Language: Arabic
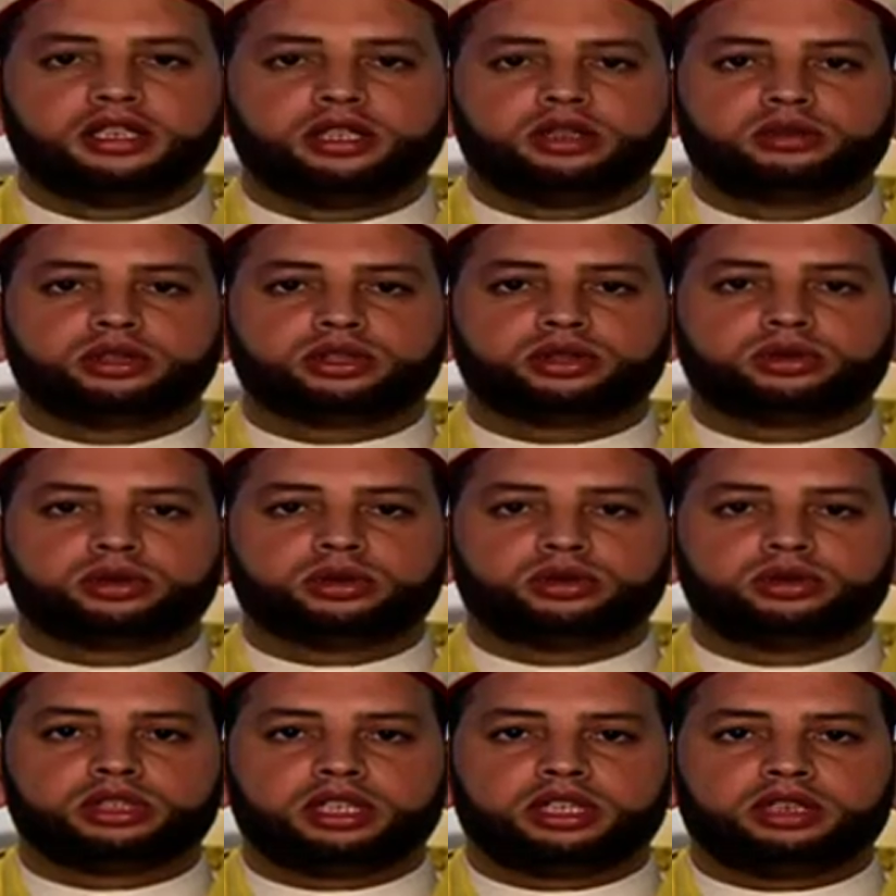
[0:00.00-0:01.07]
ونشكره
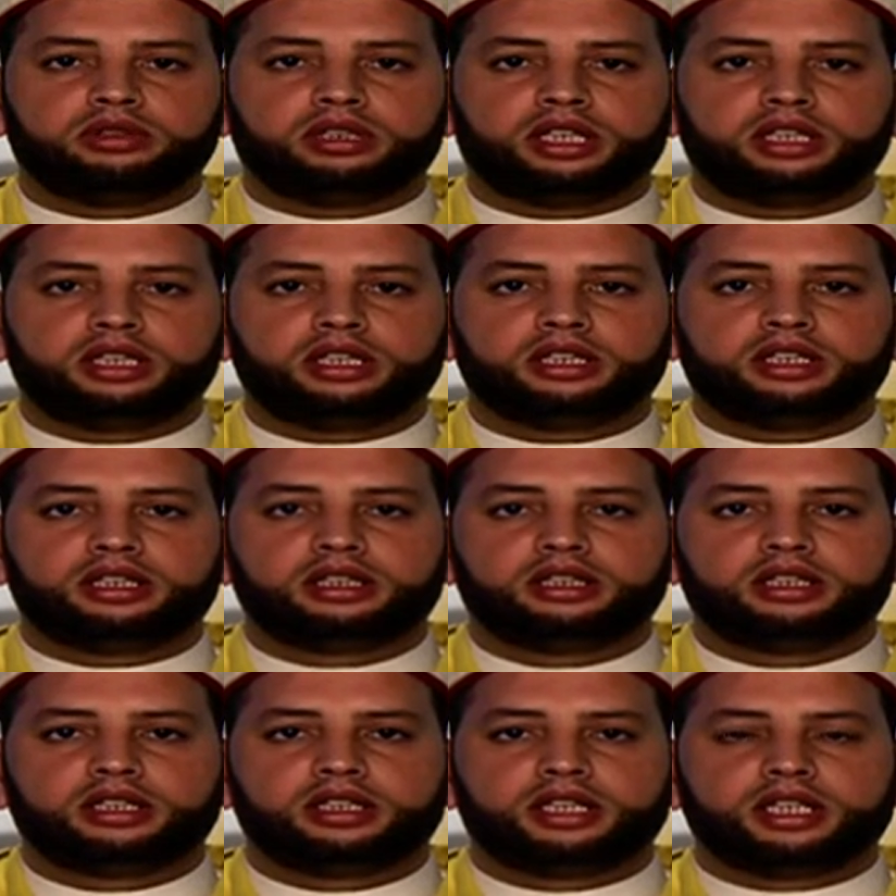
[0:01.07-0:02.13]
جل وعلا
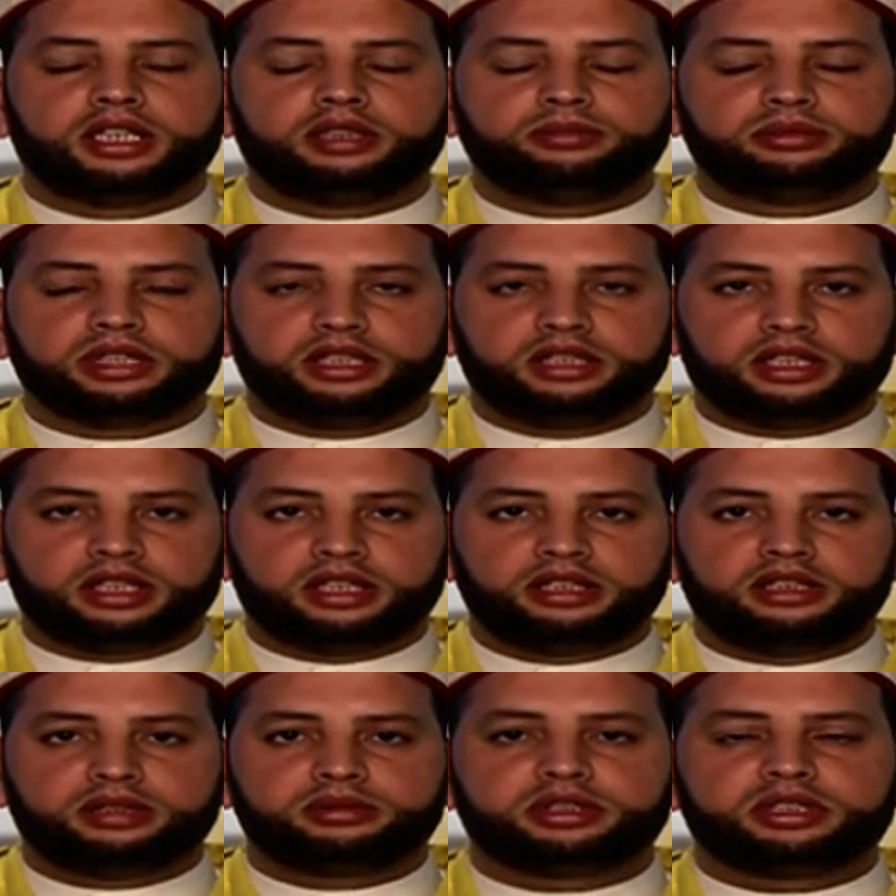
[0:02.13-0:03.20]
أن امتن
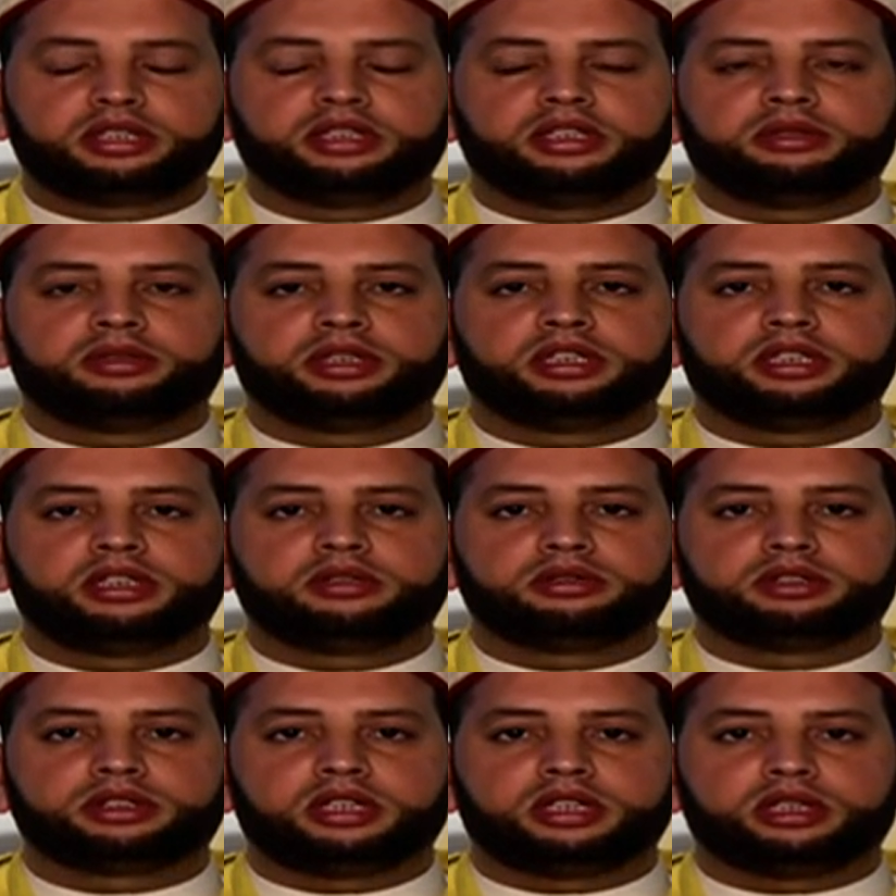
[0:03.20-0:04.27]
علينا بشهر رمضان
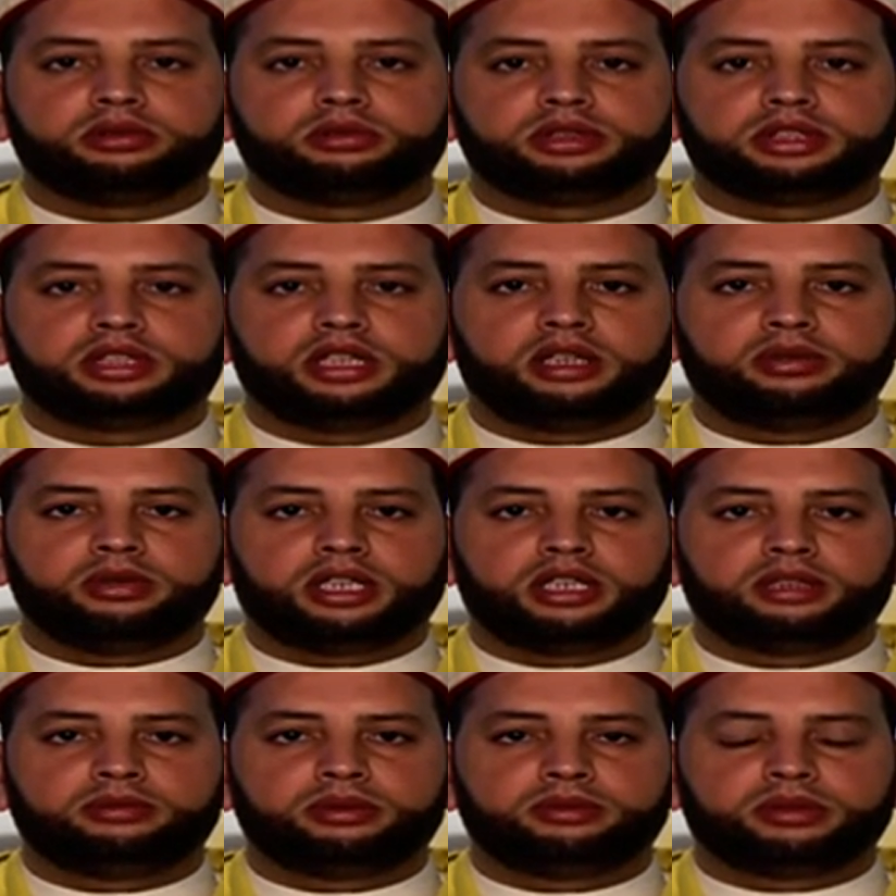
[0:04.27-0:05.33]
والصلاة والسلام على
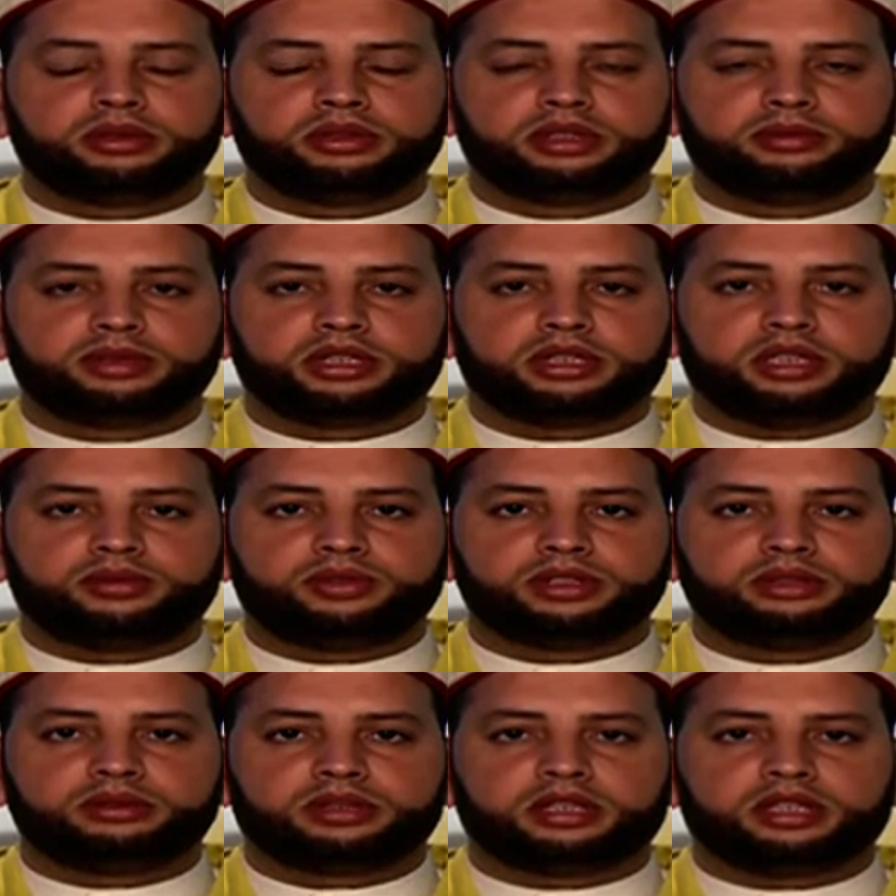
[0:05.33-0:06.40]
المبعوث بالرأفة
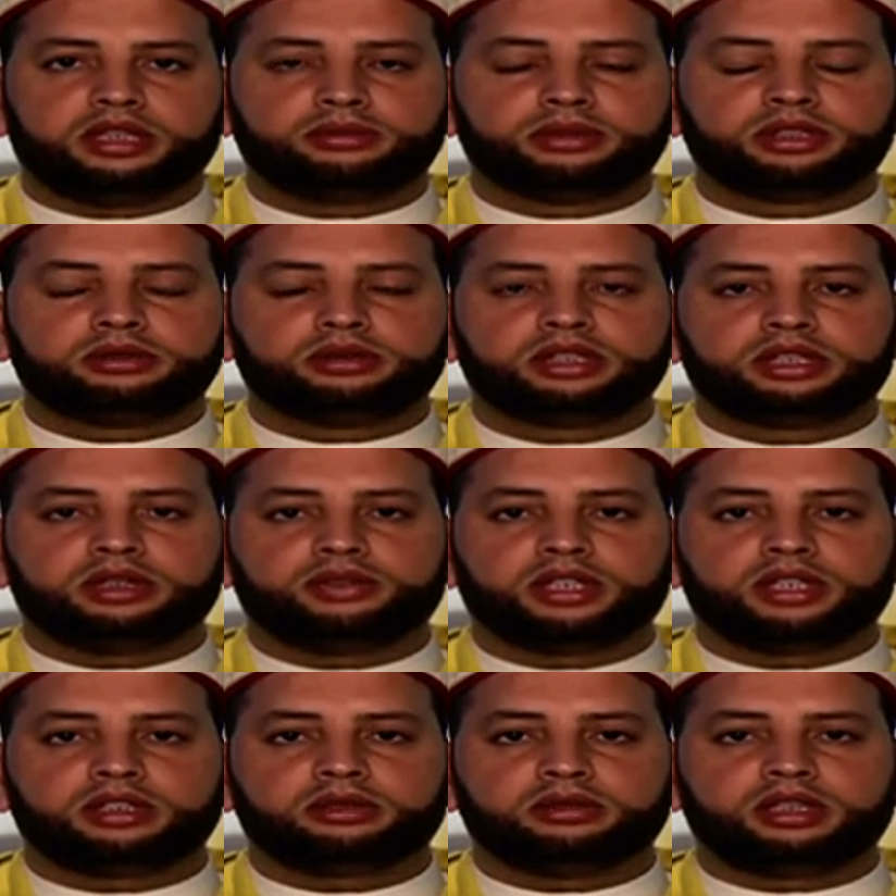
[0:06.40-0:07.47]
والرحمة
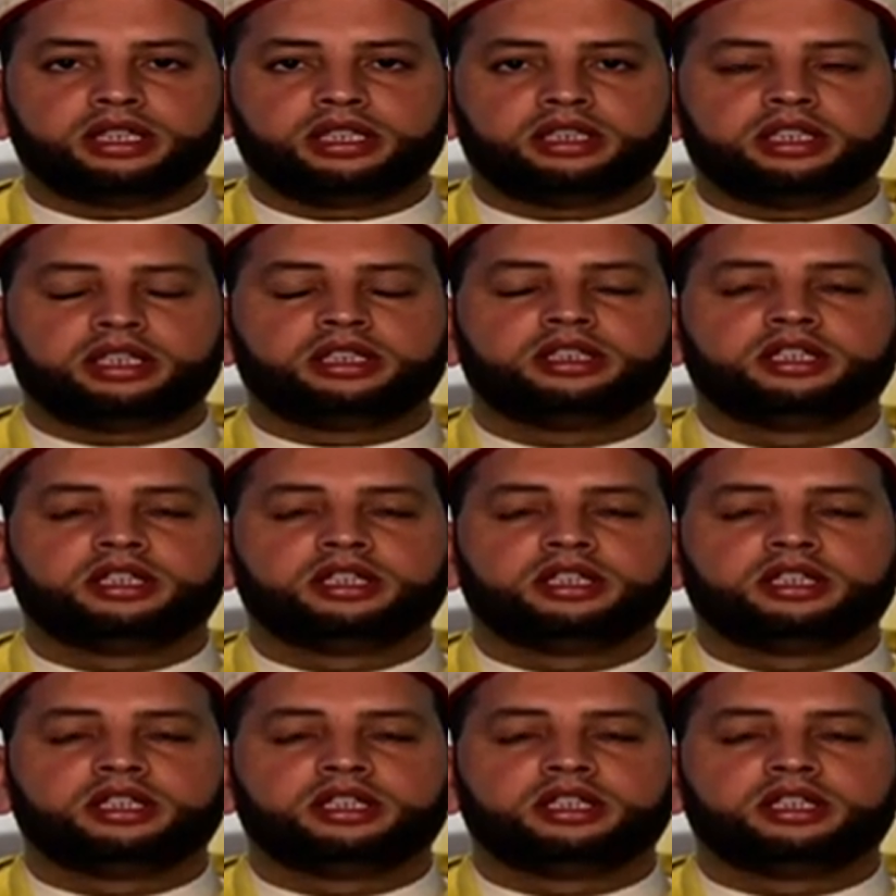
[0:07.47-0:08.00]
والشفقة والحنان